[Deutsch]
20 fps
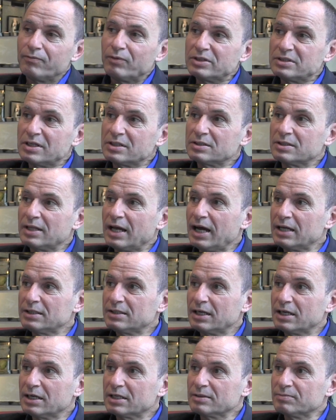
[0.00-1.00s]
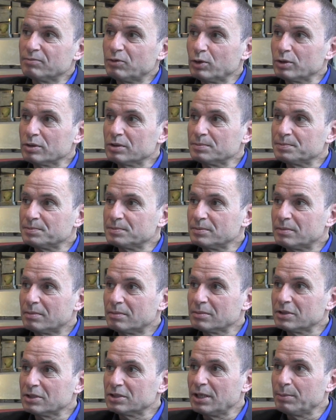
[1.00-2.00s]
Wenn Sie jetzt nachdenken würden,
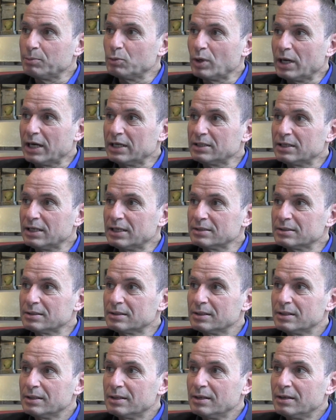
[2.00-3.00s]
ich nehme nur ein Land,